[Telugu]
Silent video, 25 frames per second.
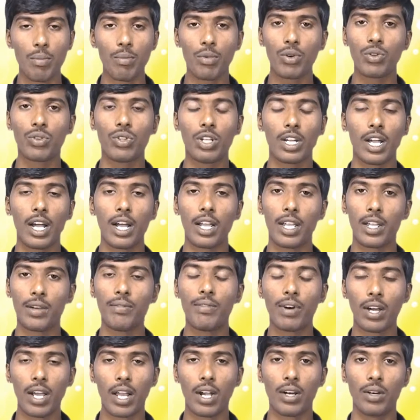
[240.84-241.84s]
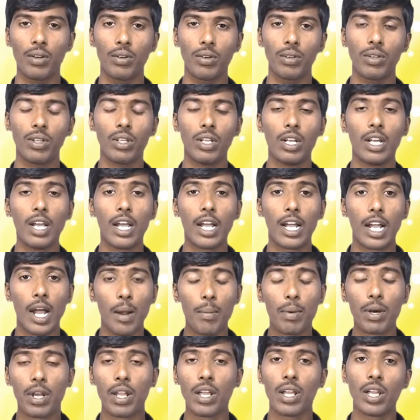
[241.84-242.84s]
సమృద్ధిగా ఇవ్వగలడు
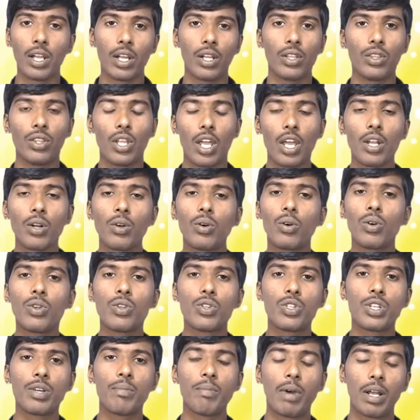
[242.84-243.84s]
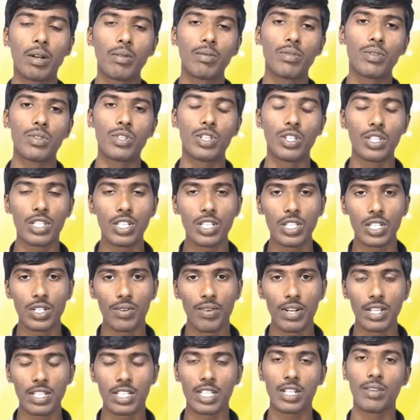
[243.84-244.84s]
కాబట్టి దేని గురించి మనం
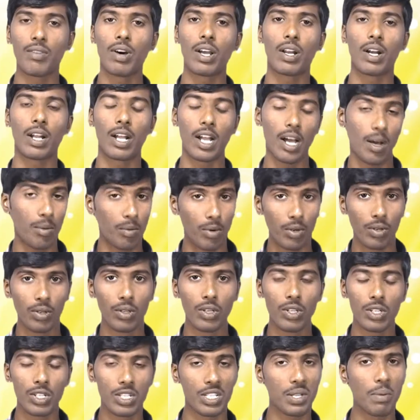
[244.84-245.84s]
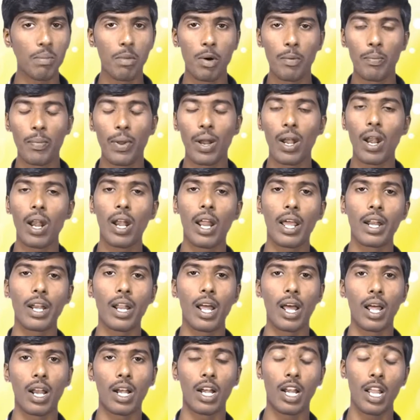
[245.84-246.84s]
చింతించవలసిన వారం కాము సింహ
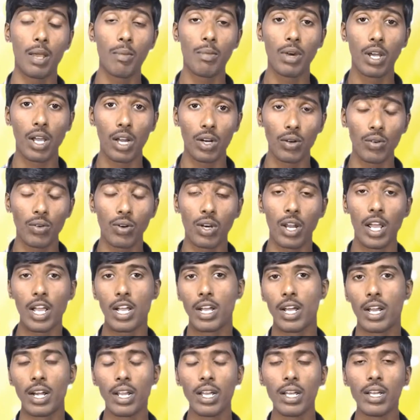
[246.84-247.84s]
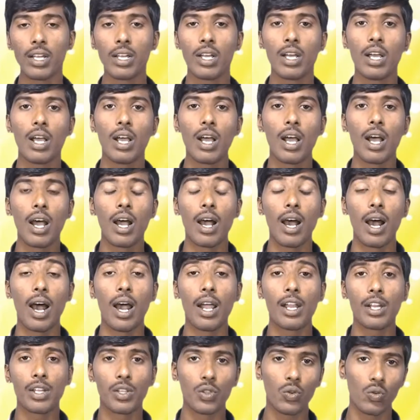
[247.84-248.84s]
పిల్లలైనా లేమి కలిగి ఉంటాయి కానీ
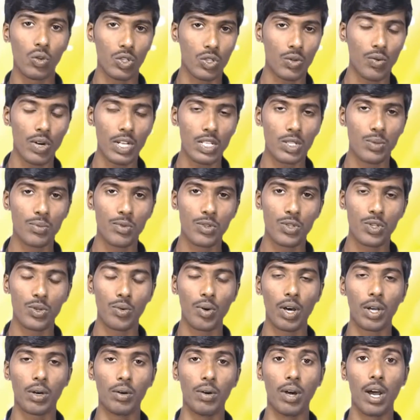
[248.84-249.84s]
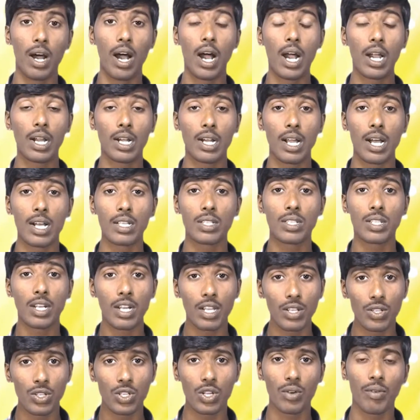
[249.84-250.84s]
ఆయన ఎందు విశ్వాసం ఉంచేవారు ఆయన
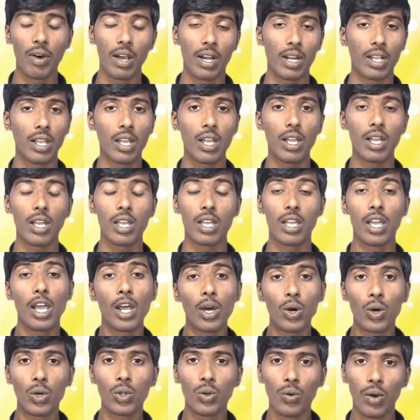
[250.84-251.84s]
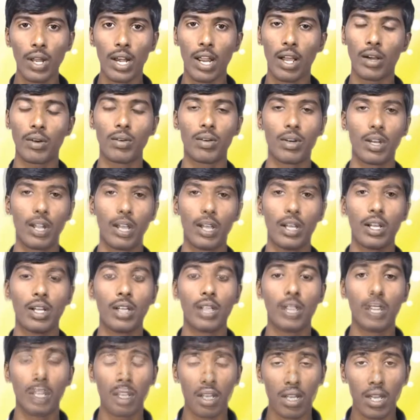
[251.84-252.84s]
ఆశ్రయించే వారికి ఏ కొదువ లేకుండా
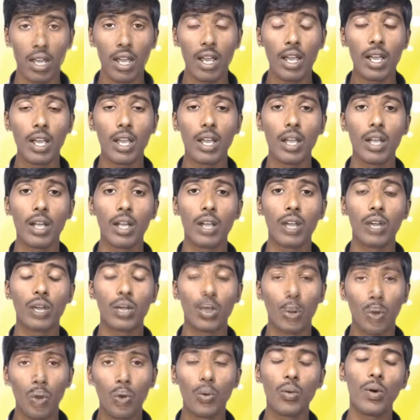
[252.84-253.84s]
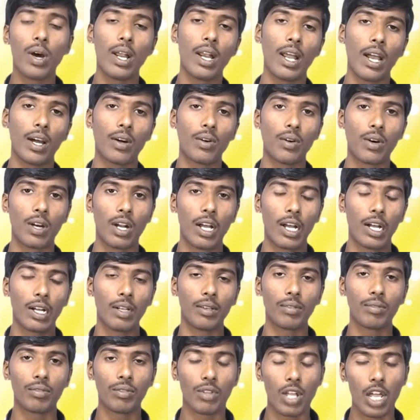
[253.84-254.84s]
ఏ తక్కువ లేకుండా
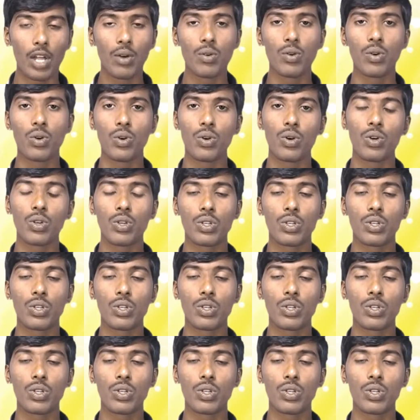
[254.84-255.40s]
దేవుడు